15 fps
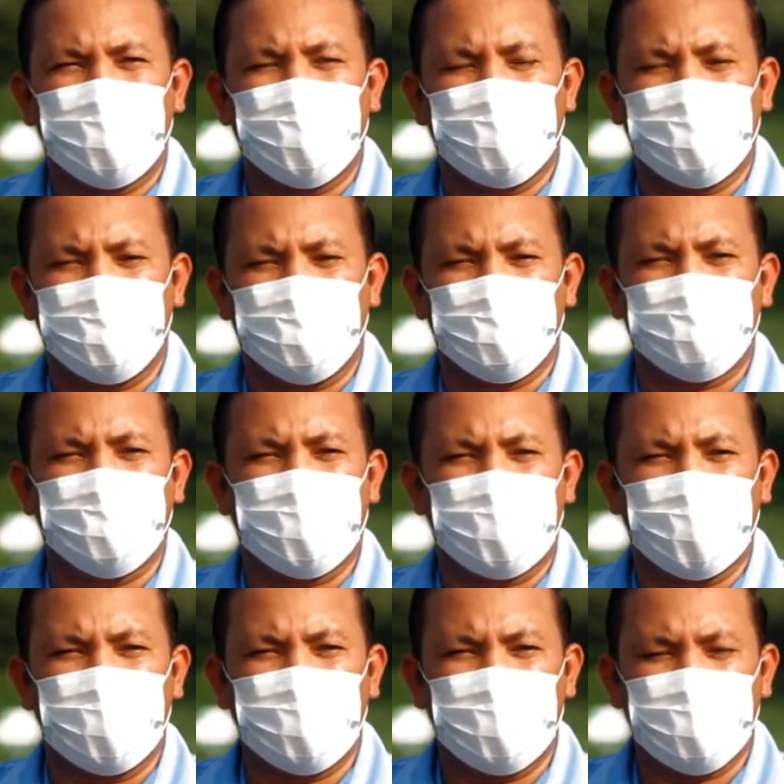de
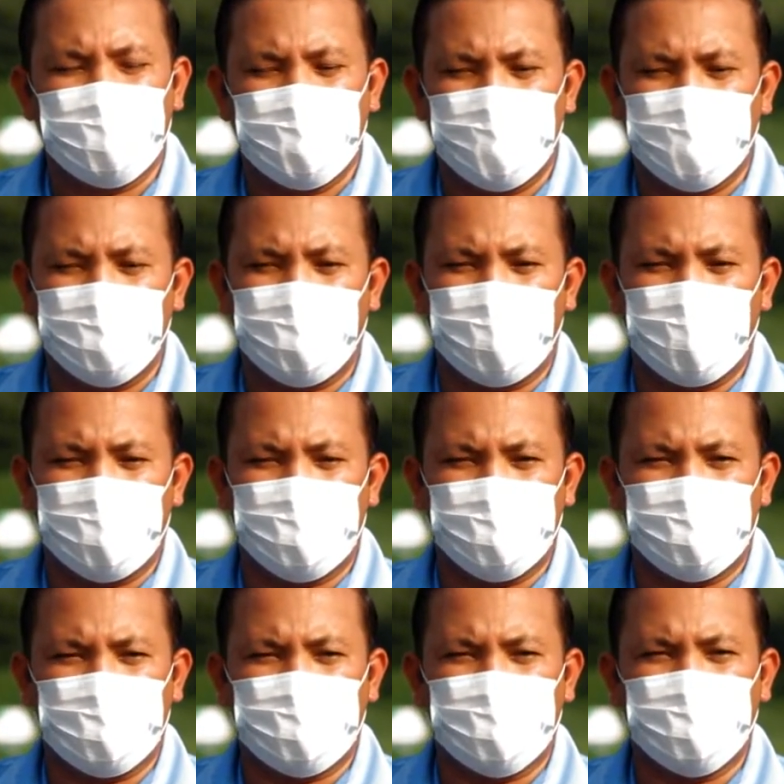patente
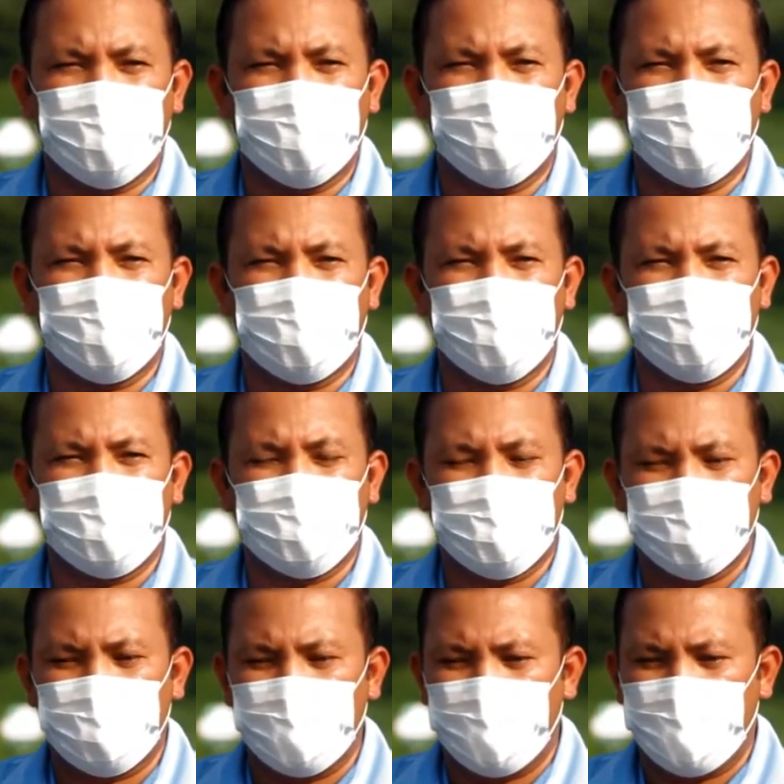para la protección de
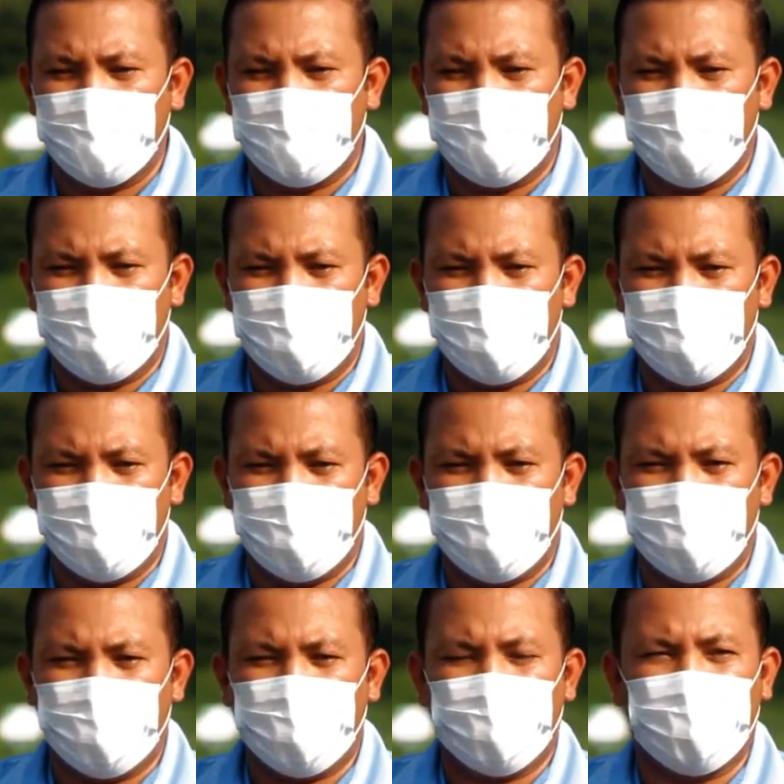cultivos
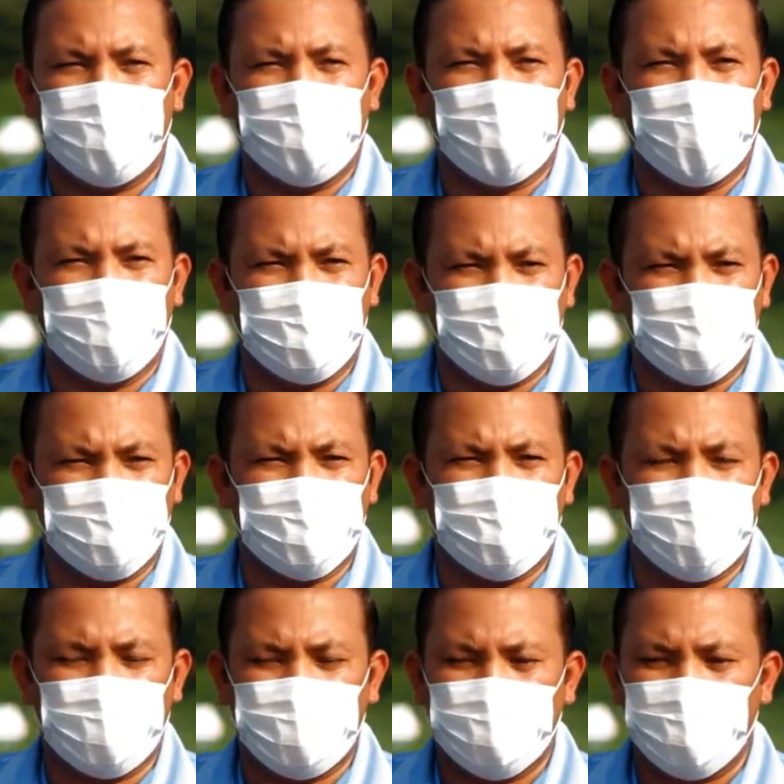en la
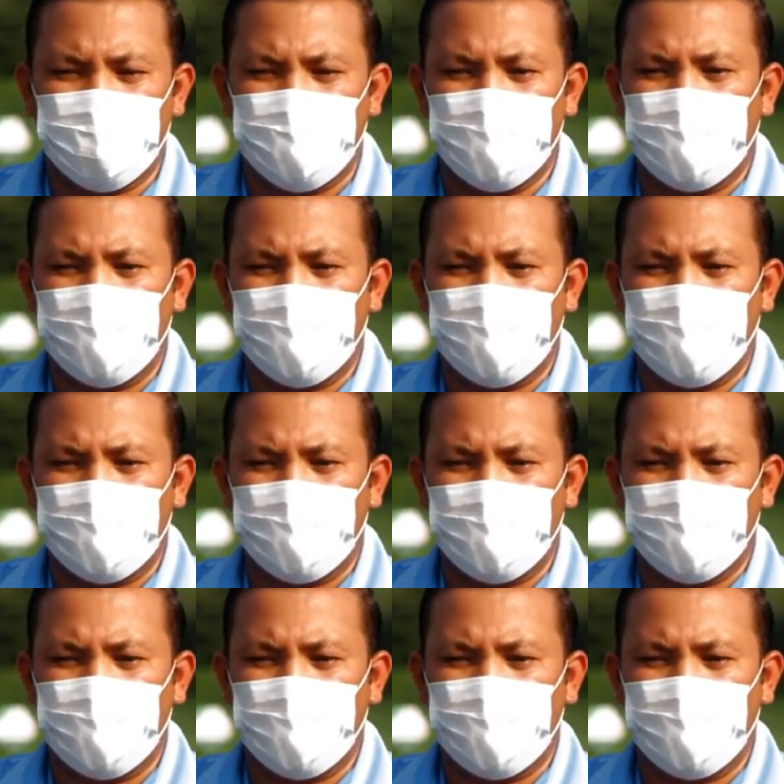agroindustria.